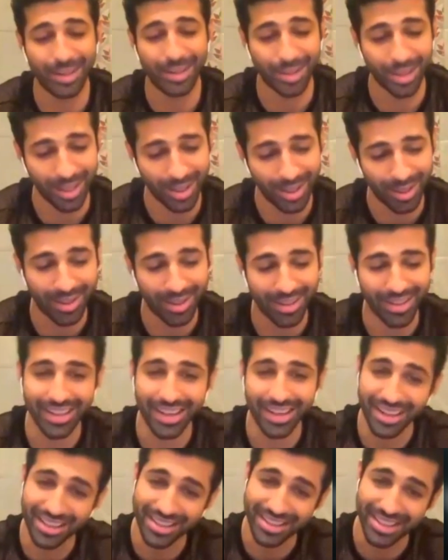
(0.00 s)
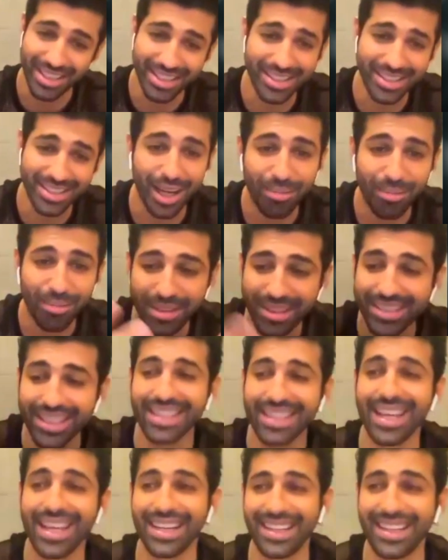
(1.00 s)
नसीर साहब के
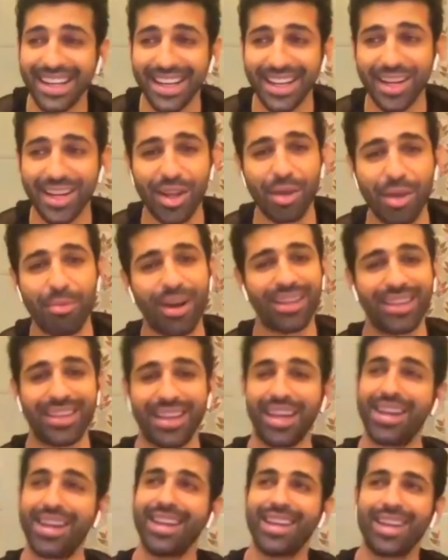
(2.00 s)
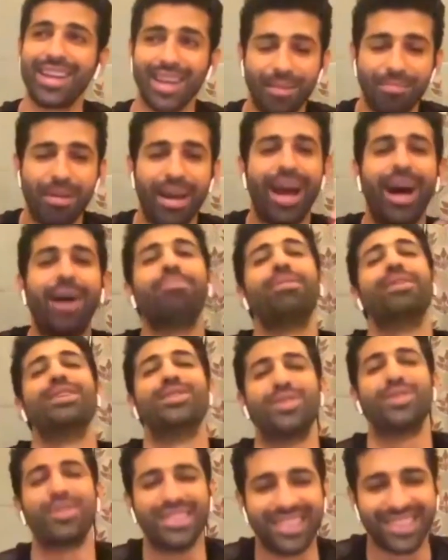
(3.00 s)
साथ एक्टिंग करने की बात करें ये मैं आप हाँ। पे
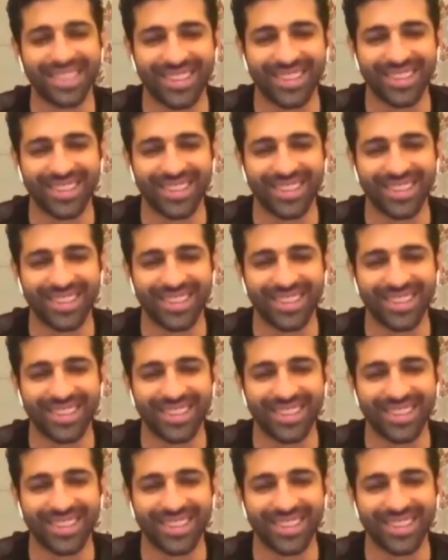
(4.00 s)
छोड़ देता